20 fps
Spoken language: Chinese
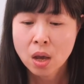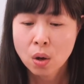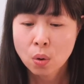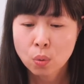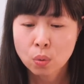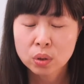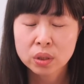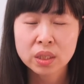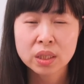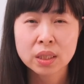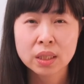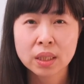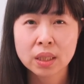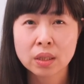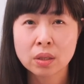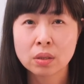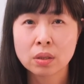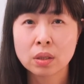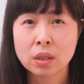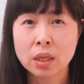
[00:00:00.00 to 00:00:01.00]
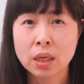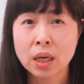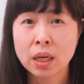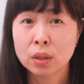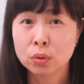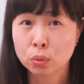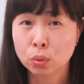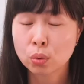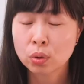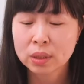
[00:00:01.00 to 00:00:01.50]
或是你有
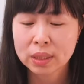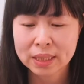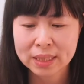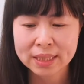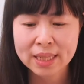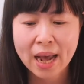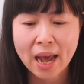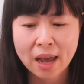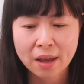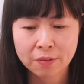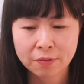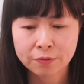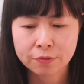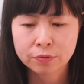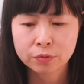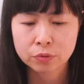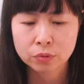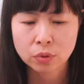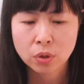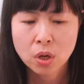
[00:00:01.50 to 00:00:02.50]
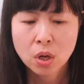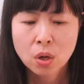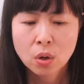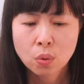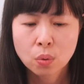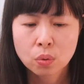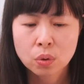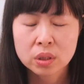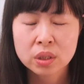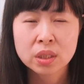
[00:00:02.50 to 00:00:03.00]
很多的财富，
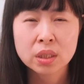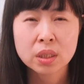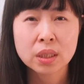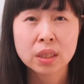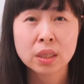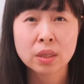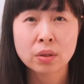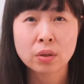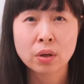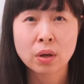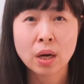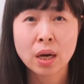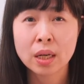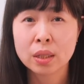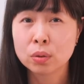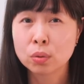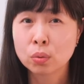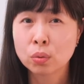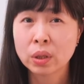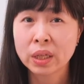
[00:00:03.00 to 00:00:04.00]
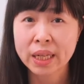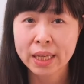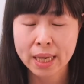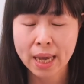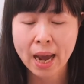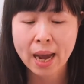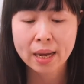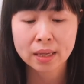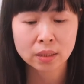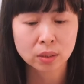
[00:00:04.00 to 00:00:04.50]
或是你有很多厉
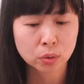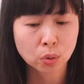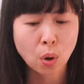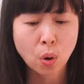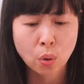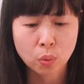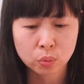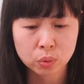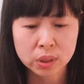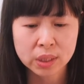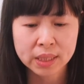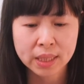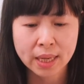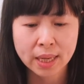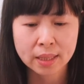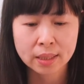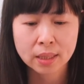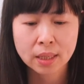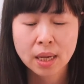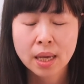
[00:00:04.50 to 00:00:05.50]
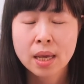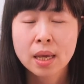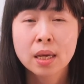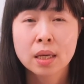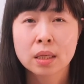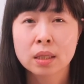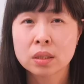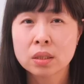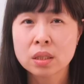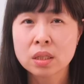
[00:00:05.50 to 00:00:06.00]
害的头衔。
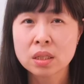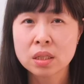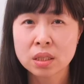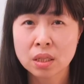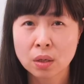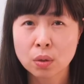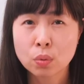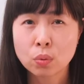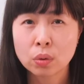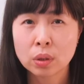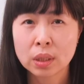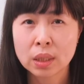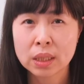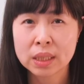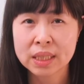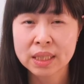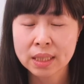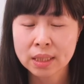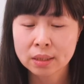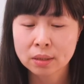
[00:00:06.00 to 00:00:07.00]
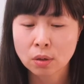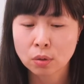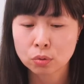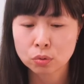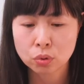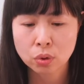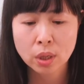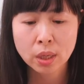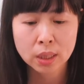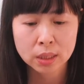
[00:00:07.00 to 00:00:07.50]
可是神国的系
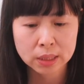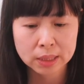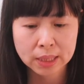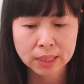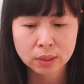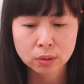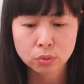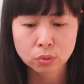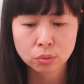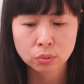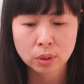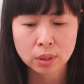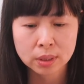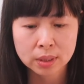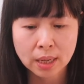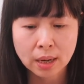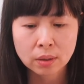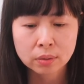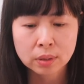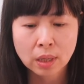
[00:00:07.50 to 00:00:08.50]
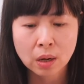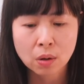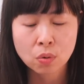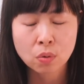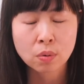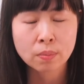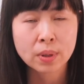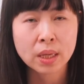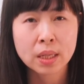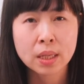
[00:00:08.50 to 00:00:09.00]
统却很清楚的教导
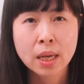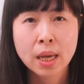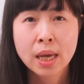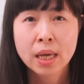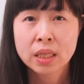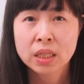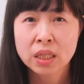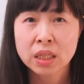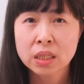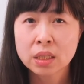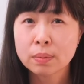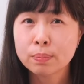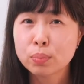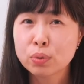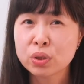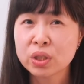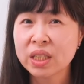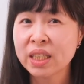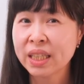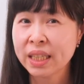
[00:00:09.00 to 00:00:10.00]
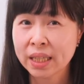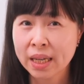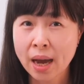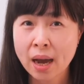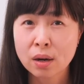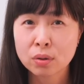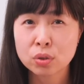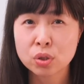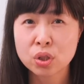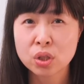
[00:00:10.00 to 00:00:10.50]
我们，其实不是依
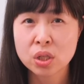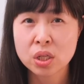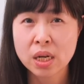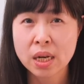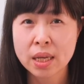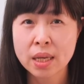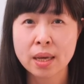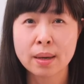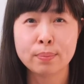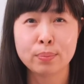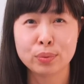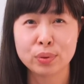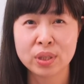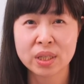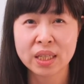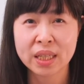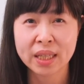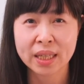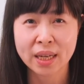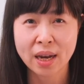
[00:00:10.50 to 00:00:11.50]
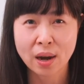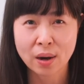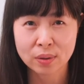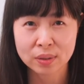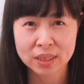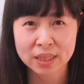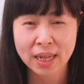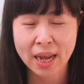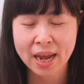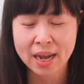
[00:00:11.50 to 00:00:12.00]
靠势力，也不是依
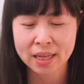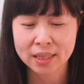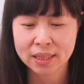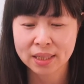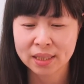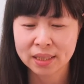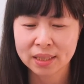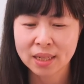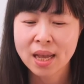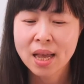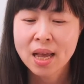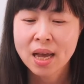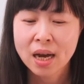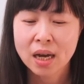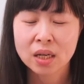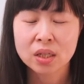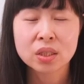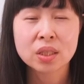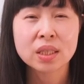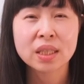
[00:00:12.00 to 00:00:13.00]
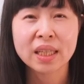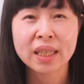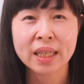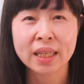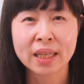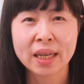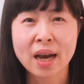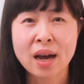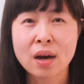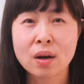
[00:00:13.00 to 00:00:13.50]
靠才能，而是
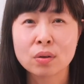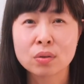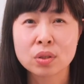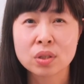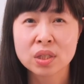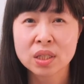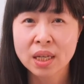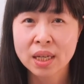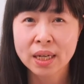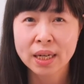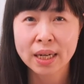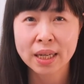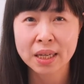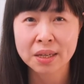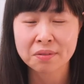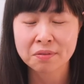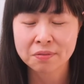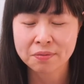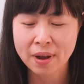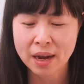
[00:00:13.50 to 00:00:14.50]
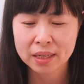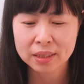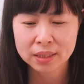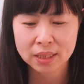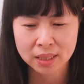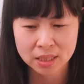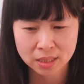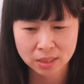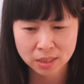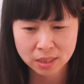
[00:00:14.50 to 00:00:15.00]
依靠圣灵
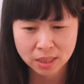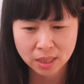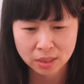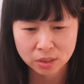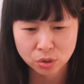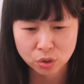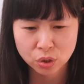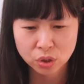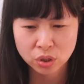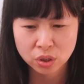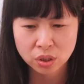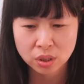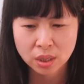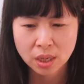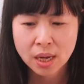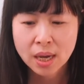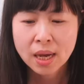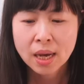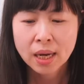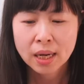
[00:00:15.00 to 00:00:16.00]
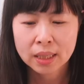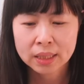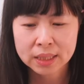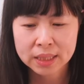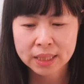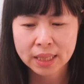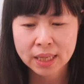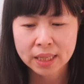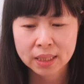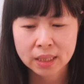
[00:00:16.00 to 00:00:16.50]
方能成事。而
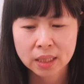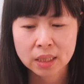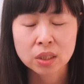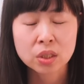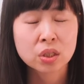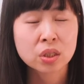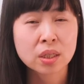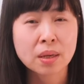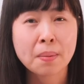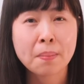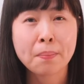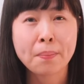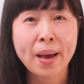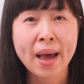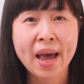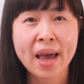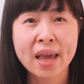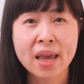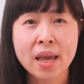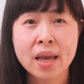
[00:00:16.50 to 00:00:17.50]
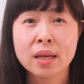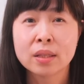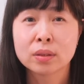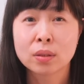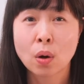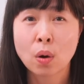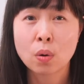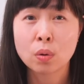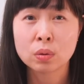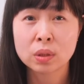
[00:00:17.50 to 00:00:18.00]
且呢，胜败。
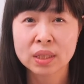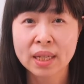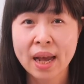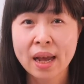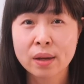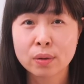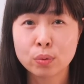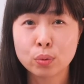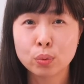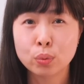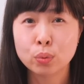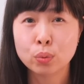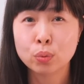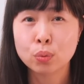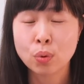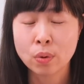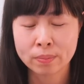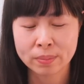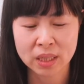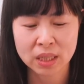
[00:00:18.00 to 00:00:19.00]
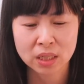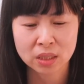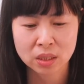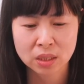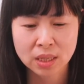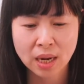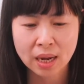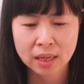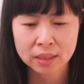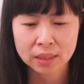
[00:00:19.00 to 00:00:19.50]
都在乎我们的
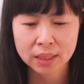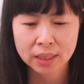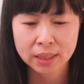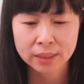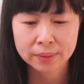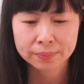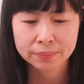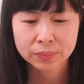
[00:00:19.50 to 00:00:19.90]
上帝，